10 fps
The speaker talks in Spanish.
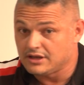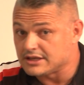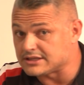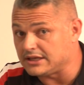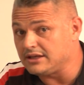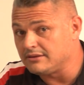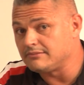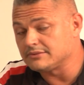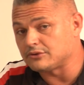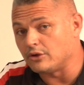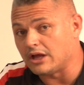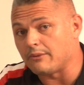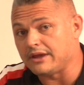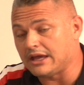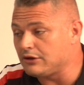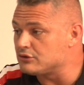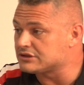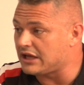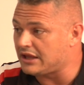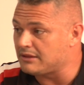Sí, todavía
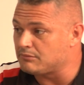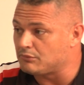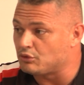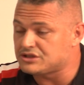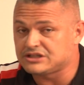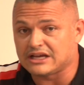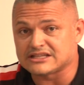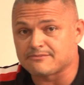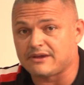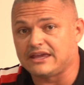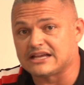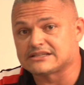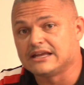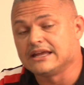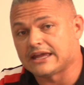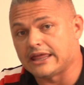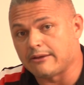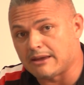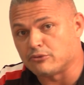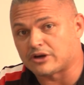nos quedan muchas vías que
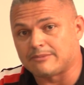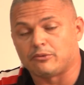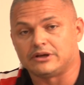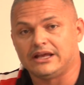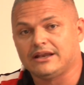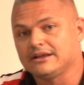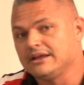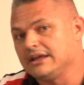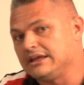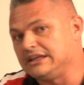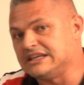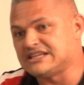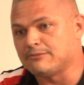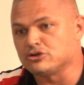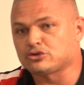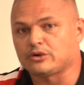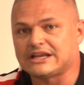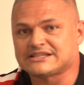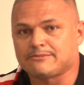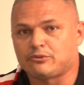debemos reponer Iniciamos con
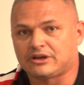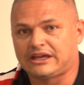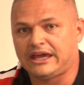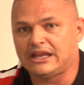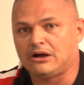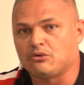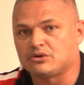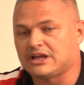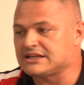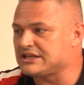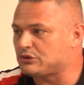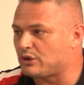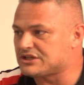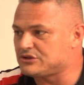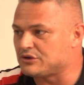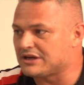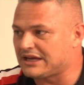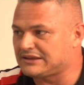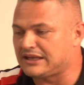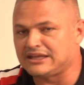esta porque era una situación
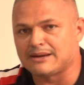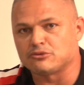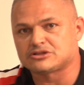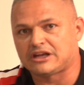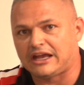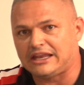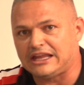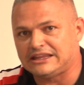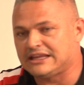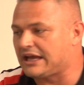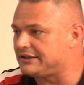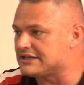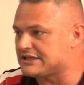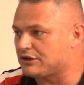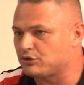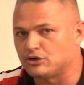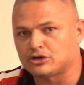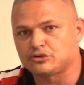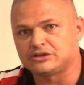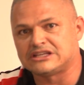que teníamos crítica en el
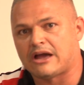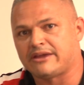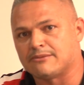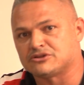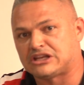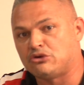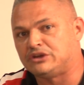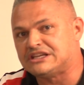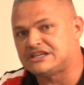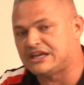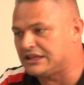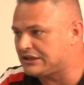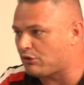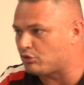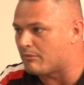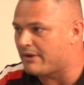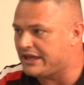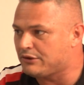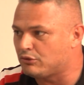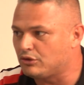sector, donde ya habíamos tenido un incidente con un
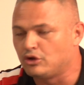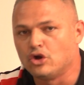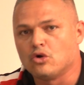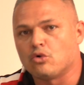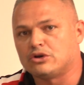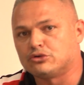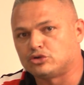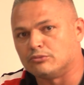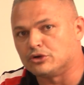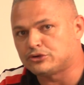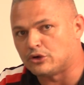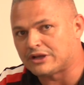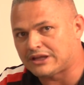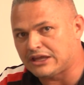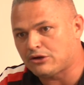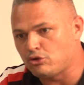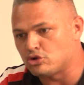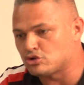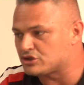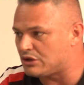vehículo, un automotor que
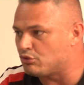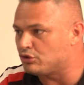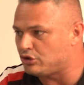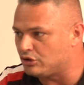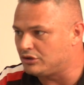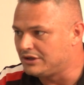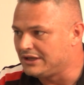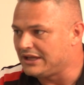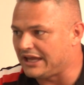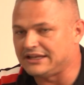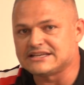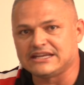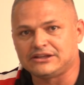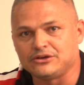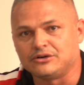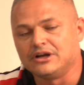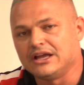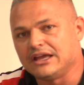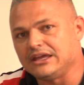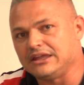incluso se hundió en el sitio
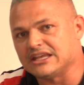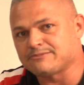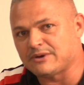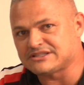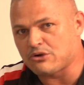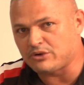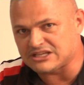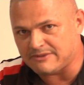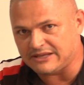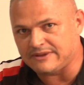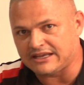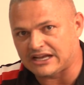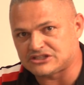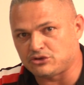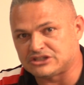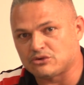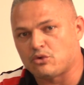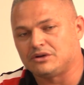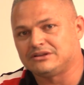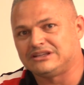y después de unas verificaciones
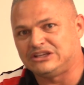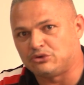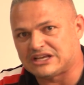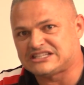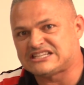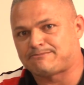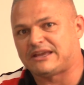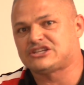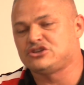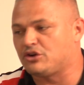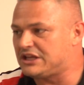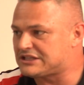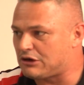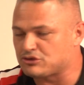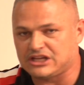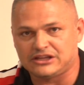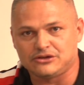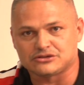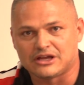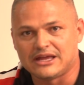y unas inspecciones a los
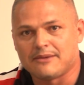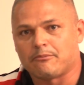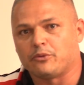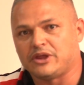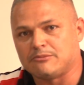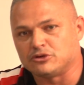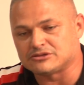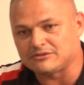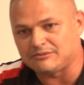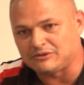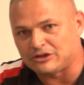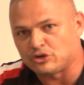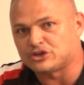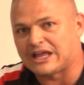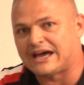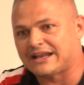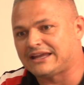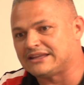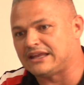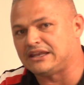sitios, pudimos notar
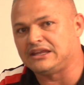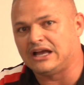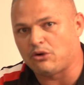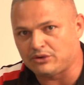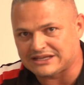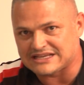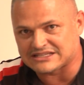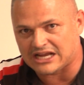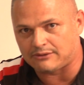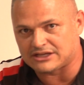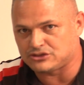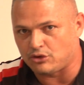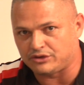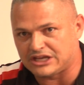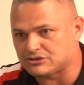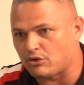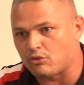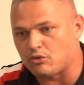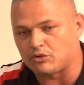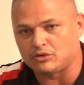que tenía unas excavaciones o
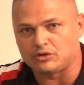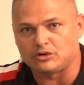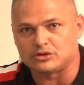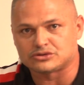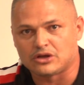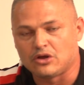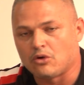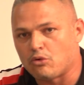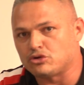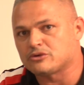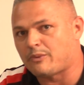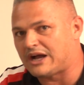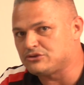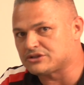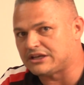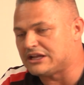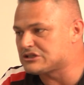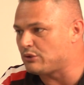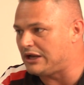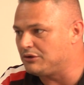unos, unos fallos en el
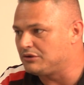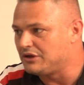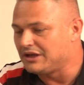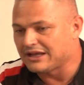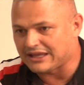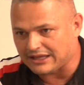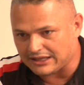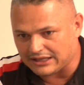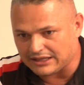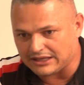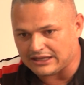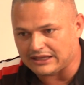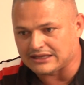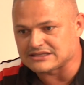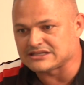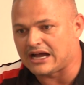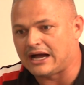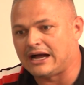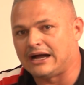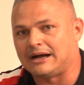suelo que
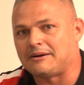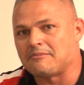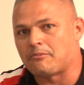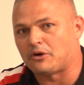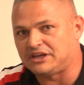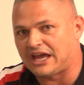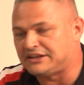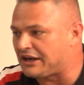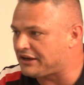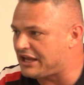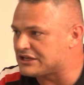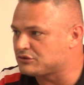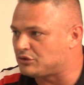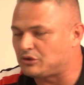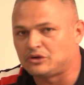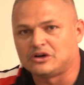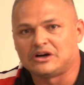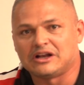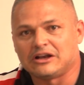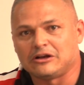ya ponían en riesgo
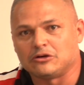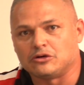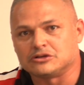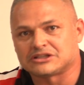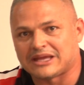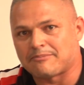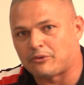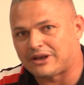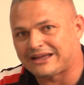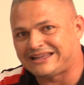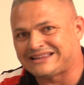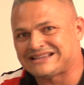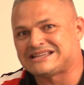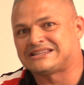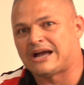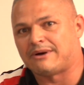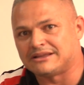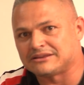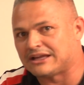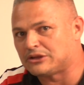los que por aquí
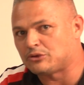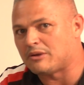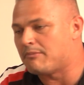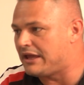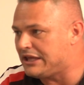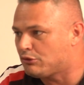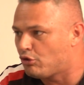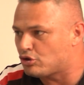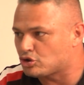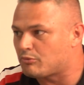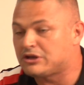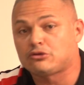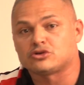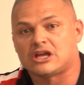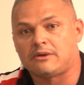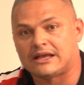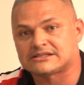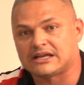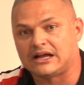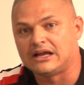transitaban tanto en vehículos como inclusive
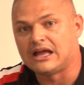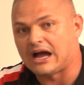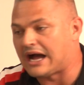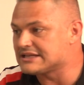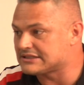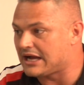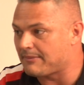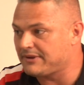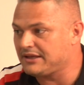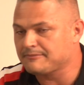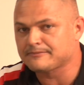hasta, hasta a pie.